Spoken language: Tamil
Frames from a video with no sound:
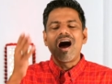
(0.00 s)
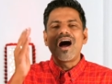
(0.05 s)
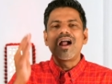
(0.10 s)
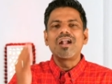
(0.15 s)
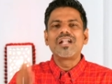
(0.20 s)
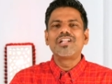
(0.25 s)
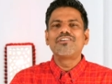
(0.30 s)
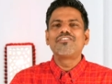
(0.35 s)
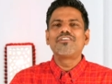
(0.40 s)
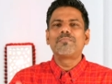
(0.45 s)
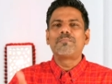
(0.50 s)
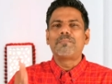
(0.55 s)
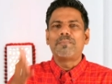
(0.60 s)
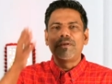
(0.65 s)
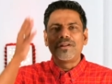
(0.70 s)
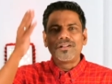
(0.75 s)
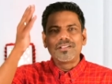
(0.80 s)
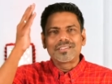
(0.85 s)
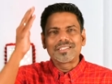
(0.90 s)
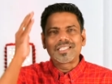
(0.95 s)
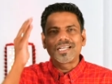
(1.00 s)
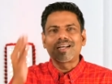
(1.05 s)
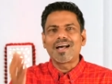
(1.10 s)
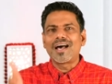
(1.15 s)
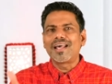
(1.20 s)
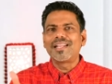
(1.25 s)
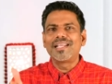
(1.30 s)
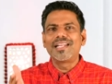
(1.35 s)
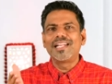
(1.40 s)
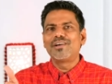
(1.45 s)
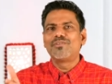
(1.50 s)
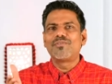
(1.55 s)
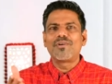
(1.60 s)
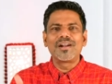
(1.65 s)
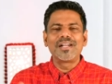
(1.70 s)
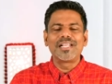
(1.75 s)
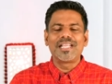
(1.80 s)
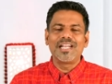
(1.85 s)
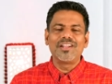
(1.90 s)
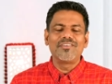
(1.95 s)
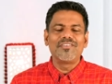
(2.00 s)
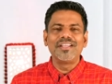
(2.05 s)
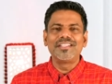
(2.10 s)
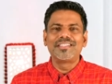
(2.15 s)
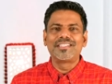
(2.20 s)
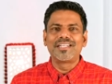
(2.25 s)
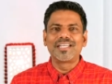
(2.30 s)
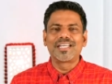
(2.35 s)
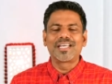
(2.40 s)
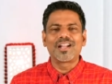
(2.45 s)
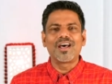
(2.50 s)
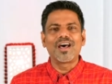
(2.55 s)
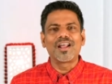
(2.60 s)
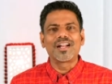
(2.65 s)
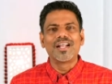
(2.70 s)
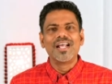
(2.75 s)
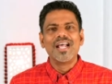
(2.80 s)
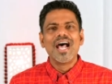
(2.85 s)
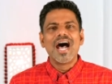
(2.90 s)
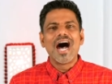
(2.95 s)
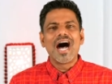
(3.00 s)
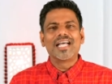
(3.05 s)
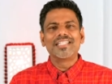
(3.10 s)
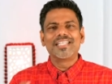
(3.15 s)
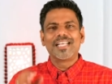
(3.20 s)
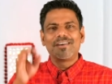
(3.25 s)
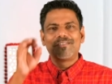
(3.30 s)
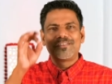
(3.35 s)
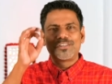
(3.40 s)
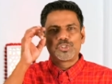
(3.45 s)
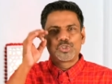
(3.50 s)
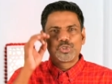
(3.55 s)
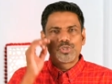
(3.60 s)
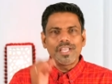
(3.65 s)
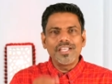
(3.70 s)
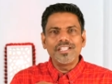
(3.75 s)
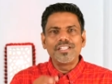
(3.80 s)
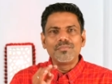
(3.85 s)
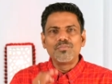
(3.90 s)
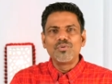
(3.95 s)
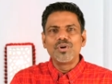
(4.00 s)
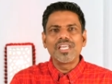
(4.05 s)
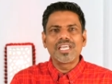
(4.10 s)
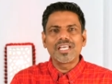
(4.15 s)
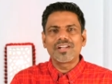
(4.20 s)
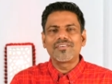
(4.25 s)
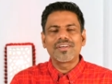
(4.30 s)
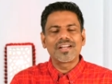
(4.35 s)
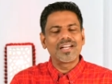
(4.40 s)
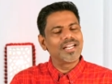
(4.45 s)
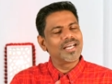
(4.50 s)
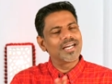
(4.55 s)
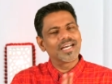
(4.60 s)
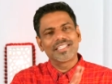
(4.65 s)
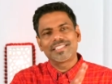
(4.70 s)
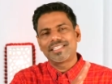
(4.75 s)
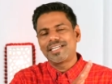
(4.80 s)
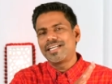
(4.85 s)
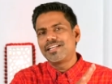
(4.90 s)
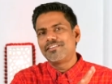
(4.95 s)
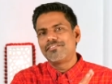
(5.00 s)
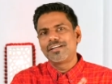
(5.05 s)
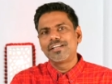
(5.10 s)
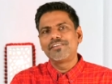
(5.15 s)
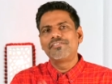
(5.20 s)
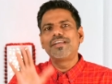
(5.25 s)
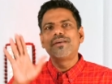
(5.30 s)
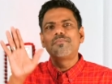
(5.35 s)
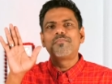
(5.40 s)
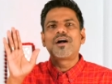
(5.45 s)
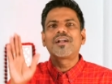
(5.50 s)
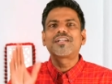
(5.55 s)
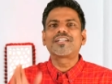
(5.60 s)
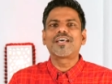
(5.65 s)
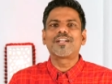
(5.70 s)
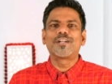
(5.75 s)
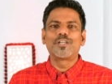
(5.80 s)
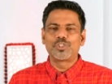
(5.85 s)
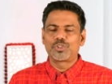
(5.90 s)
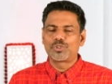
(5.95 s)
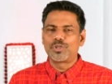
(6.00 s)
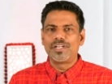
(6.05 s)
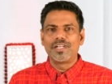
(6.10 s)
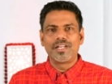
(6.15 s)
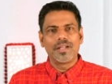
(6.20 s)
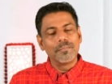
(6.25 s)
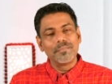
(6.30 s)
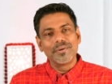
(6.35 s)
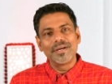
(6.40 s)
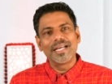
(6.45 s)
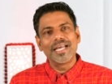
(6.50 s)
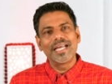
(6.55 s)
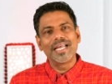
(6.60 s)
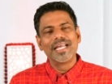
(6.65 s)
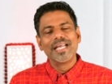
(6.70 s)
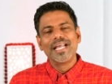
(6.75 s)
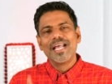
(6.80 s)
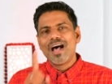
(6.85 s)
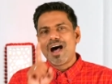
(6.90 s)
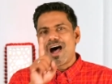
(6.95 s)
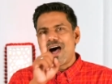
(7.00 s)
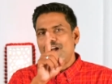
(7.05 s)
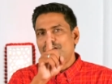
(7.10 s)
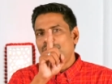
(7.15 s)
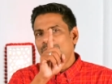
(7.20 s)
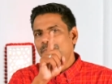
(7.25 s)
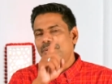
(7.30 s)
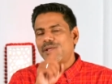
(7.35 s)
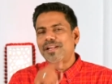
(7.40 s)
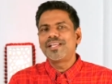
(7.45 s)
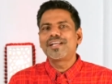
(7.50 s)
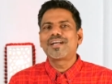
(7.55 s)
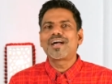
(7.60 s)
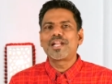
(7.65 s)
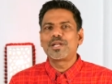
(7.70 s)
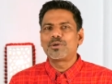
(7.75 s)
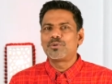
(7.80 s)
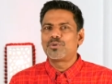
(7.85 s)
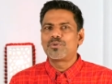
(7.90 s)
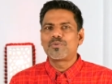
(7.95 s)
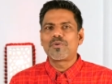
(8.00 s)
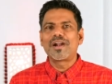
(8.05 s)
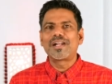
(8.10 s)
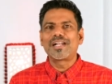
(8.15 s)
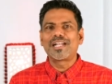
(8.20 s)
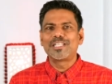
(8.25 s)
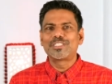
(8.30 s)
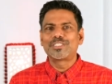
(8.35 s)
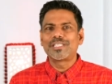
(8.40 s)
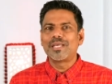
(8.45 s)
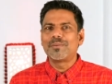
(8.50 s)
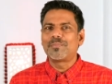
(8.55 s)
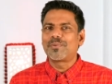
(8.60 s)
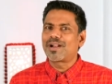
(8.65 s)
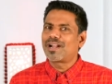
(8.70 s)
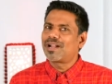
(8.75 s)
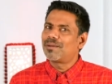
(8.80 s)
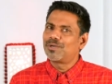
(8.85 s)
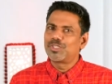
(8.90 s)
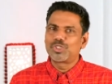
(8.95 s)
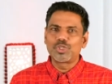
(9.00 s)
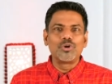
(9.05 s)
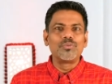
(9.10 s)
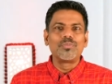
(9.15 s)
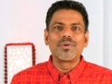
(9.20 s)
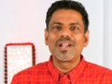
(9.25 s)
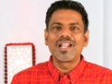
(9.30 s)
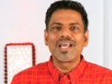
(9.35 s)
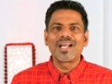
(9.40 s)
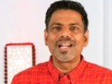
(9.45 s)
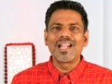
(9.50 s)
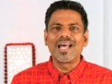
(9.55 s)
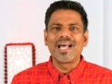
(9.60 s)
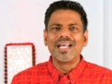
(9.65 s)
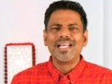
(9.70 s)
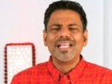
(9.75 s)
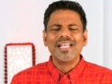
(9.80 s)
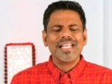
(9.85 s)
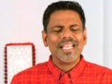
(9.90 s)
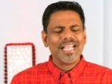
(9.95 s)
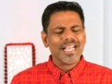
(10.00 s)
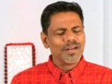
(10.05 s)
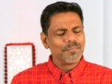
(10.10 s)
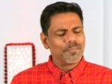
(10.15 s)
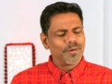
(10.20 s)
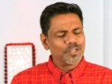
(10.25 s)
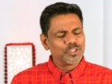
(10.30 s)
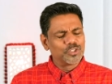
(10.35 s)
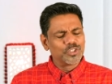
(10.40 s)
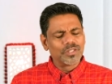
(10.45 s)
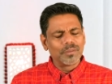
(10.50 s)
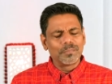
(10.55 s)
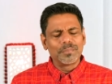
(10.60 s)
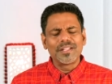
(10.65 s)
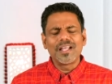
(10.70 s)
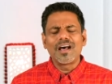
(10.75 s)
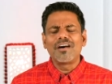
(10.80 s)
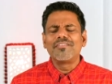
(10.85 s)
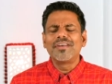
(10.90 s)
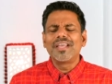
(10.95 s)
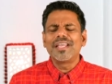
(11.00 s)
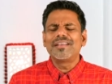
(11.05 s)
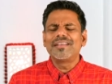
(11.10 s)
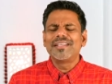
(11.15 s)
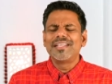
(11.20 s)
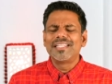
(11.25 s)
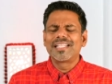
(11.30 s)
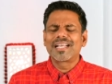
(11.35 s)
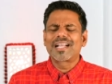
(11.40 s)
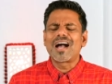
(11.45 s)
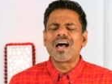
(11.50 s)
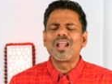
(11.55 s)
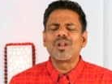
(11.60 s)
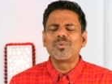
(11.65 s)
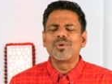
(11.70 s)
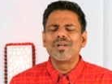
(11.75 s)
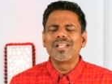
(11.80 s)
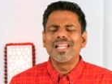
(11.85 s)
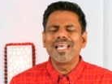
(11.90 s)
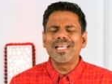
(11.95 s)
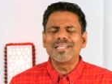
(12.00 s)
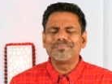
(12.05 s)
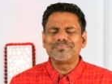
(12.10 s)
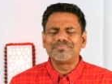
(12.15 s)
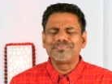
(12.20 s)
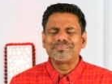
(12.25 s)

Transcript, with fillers: ஆண்டவர் பெருத்த காரியங்களை என் வாழ்க்கையில் வைத்திருக்கிறார் அதை அவர் செய்து முடிக்க வரையில் கத்தர் என்னை விடவே மாட்டார் என்று சொல்லி நம்புங்க ஆண்டு பெரிய காரியங்களோட வாழ்க்கையில் செய்ய போகிறார் நம்ம ஜெபம் பண்ணலாங்களா எங்கள் பரிசுத்த பிதாவே இந்த கால வழியில்